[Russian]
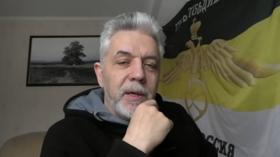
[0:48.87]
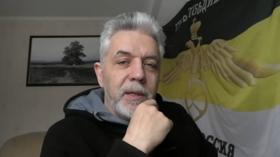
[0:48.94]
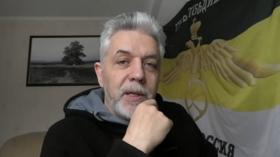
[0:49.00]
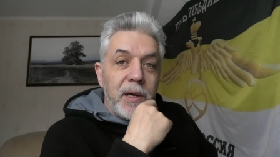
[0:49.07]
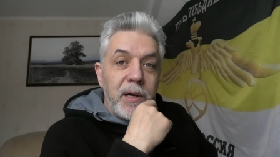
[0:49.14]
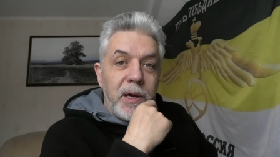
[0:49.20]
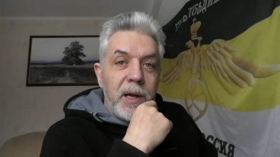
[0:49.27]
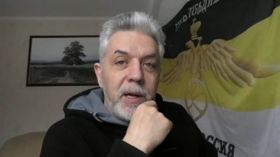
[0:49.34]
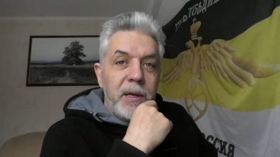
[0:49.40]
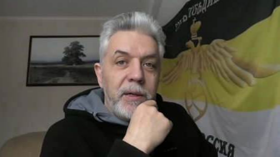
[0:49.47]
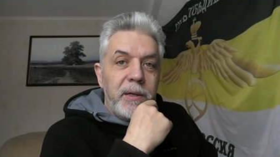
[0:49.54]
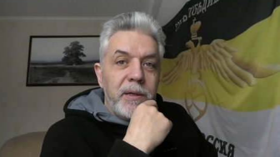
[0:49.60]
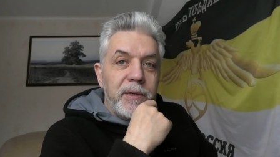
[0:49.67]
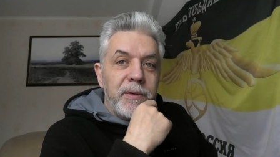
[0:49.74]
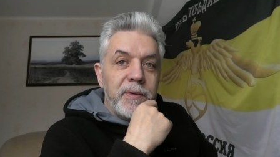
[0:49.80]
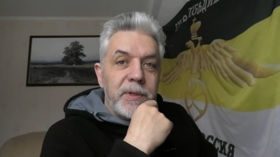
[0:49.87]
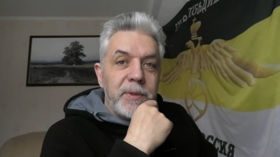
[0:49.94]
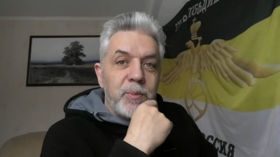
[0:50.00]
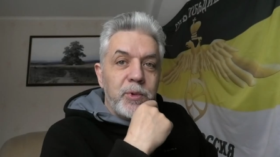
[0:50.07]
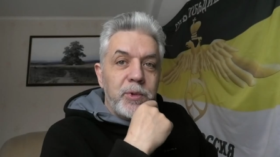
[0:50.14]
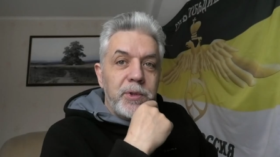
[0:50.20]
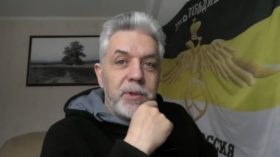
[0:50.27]
локальные, а
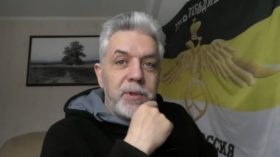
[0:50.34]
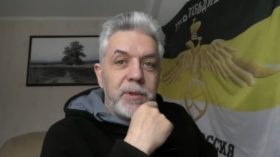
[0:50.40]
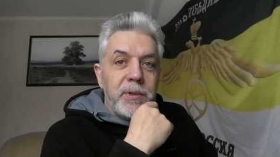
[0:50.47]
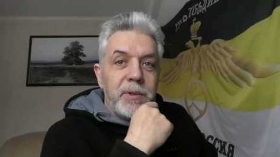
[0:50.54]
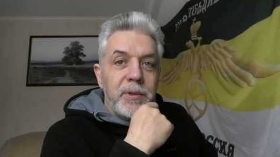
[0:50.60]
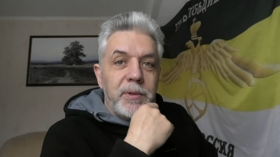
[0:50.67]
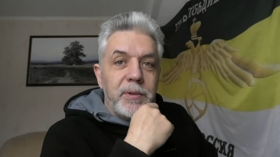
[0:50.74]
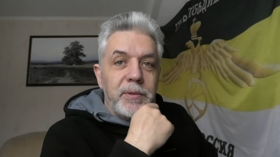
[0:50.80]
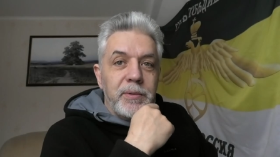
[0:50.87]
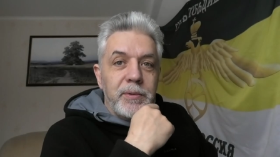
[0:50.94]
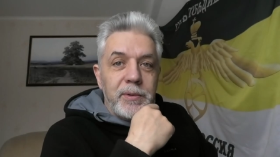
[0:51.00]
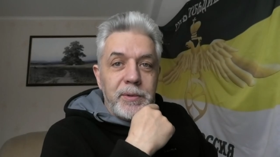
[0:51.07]
возможно